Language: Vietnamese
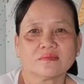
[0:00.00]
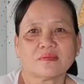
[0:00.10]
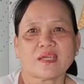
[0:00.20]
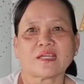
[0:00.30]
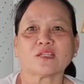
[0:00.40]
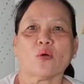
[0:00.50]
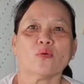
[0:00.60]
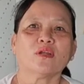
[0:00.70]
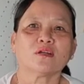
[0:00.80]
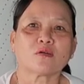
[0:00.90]
thấy cái
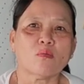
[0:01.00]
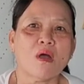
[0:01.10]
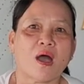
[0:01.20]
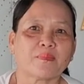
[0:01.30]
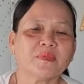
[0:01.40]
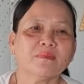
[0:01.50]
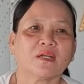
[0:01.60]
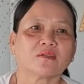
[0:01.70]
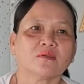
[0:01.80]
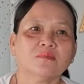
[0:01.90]
tuổi đó nó cũng hợp với
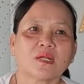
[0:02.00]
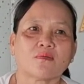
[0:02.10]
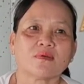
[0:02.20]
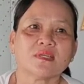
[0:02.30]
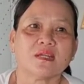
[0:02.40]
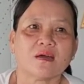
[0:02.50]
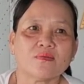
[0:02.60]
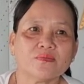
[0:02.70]
mình cũng đâu có gì đâu